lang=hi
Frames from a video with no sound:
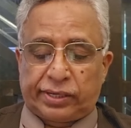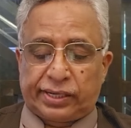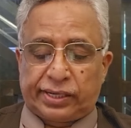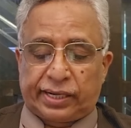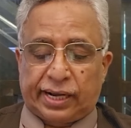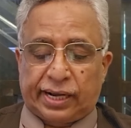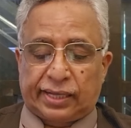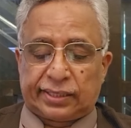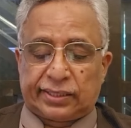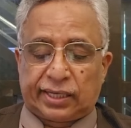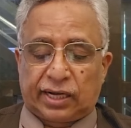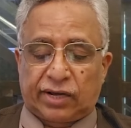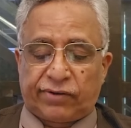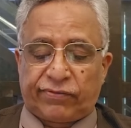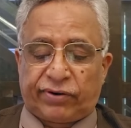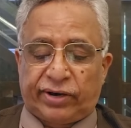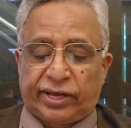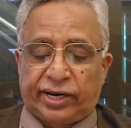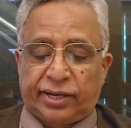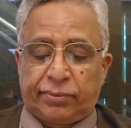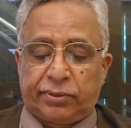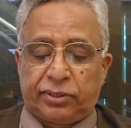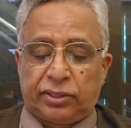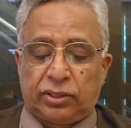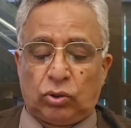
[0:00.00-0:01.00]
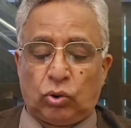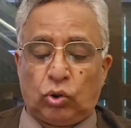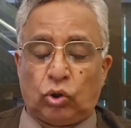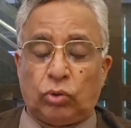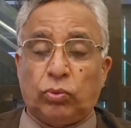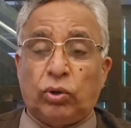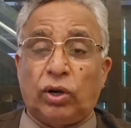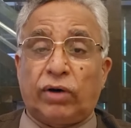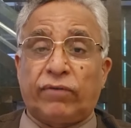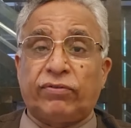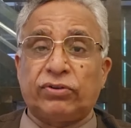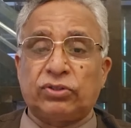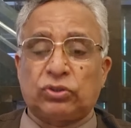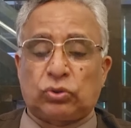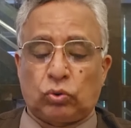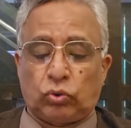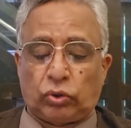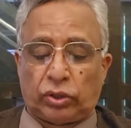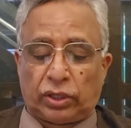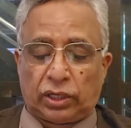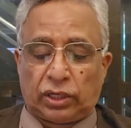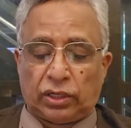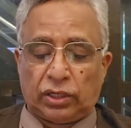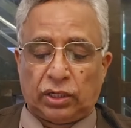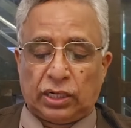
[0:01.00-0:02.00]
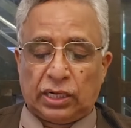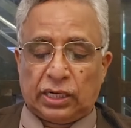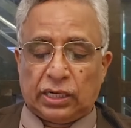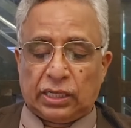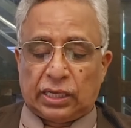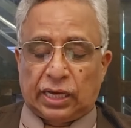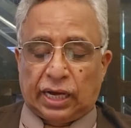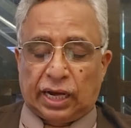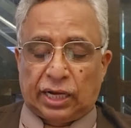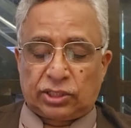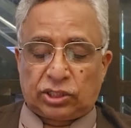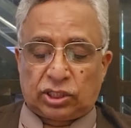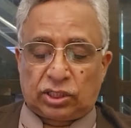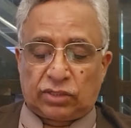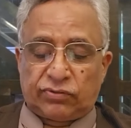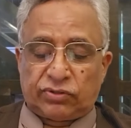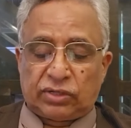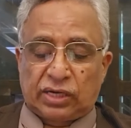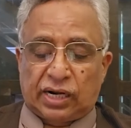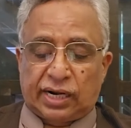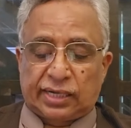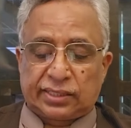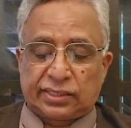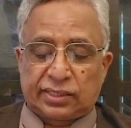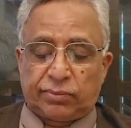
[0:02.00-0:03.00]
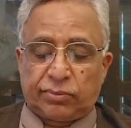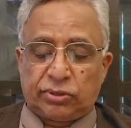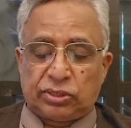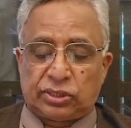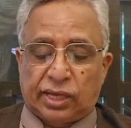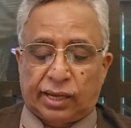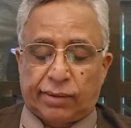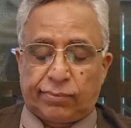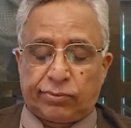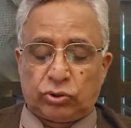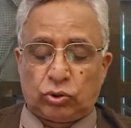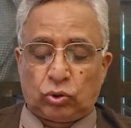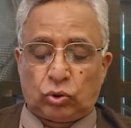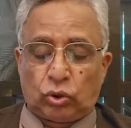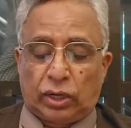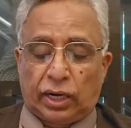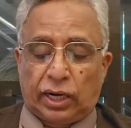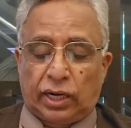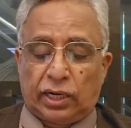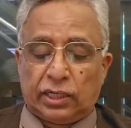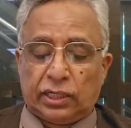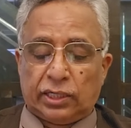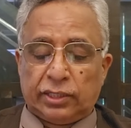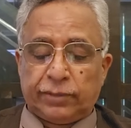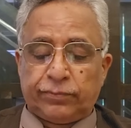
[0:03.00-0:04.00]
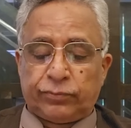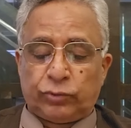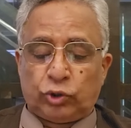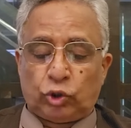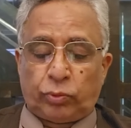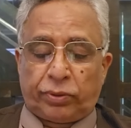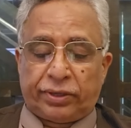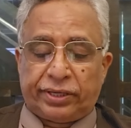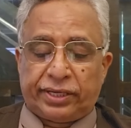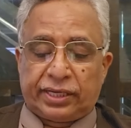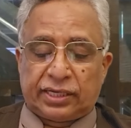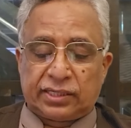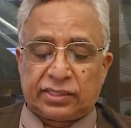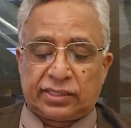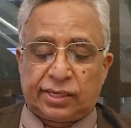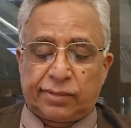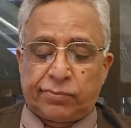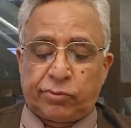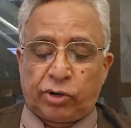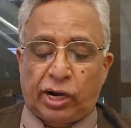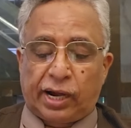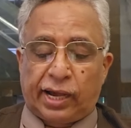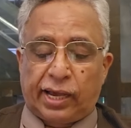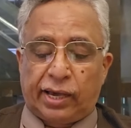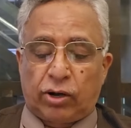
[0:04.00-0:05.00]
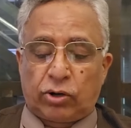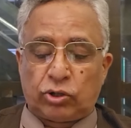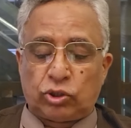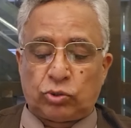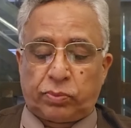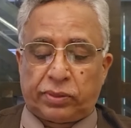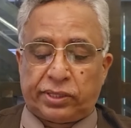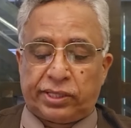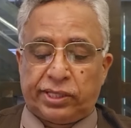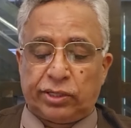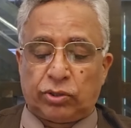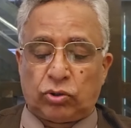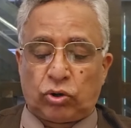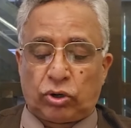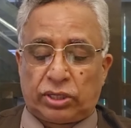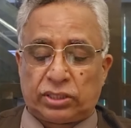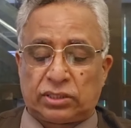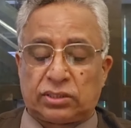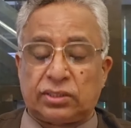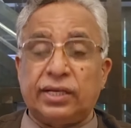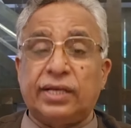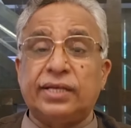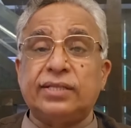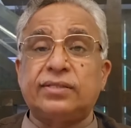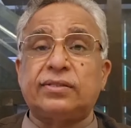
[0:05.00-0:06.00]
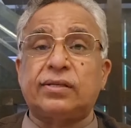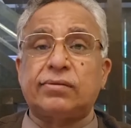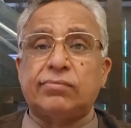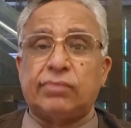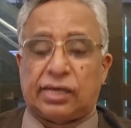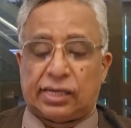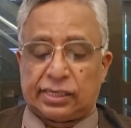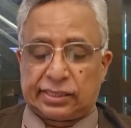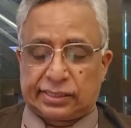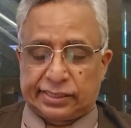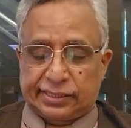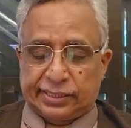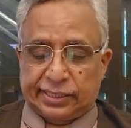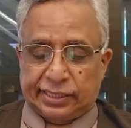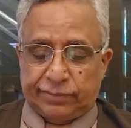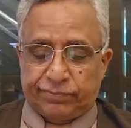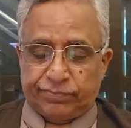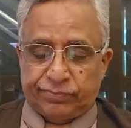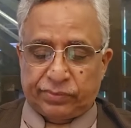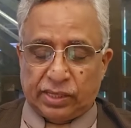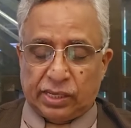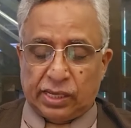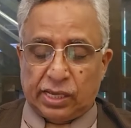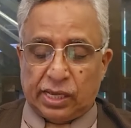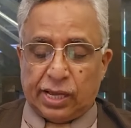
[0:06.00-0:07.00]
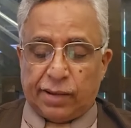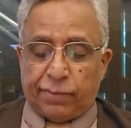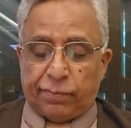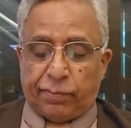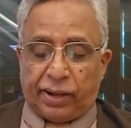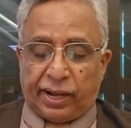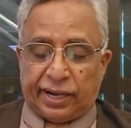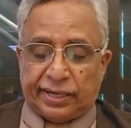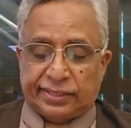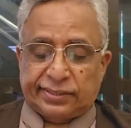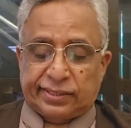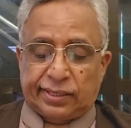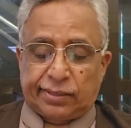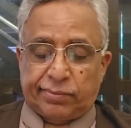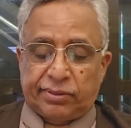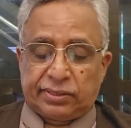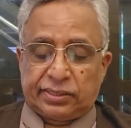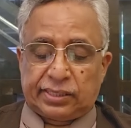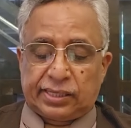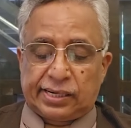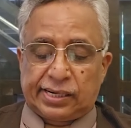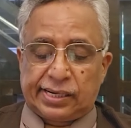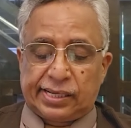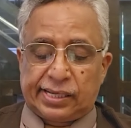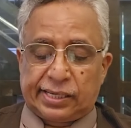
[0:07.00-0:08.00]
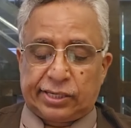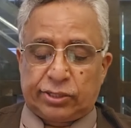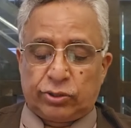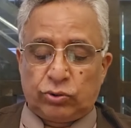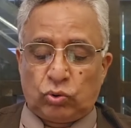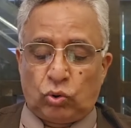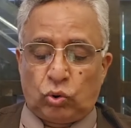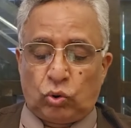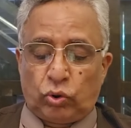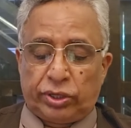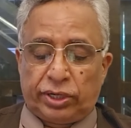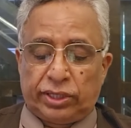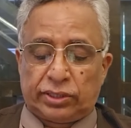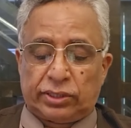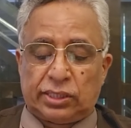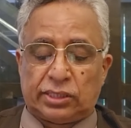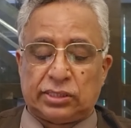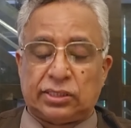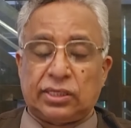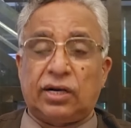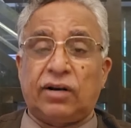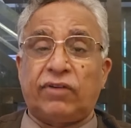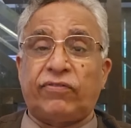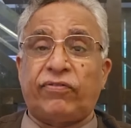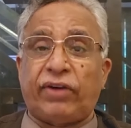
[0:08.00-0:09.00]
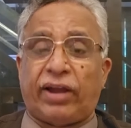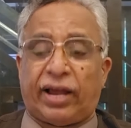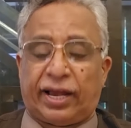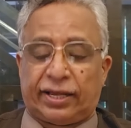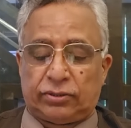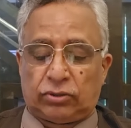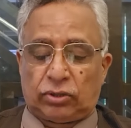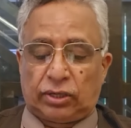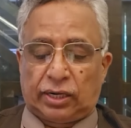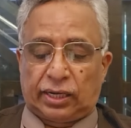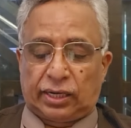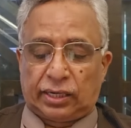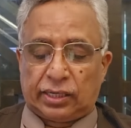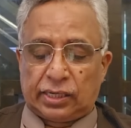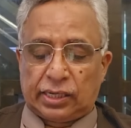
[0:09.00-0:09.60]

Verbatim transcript: मैंने कहा था कि फायरिंग में ये लोग मुलवस होंगे अशरफी का कत्ल भी साबित होगा दुबई किसने मंगाया और उस बंदे को किसने इस्तेमाल किया पाकिस्तान में धरने क्यों हो रहे थे जनरल फैज़ और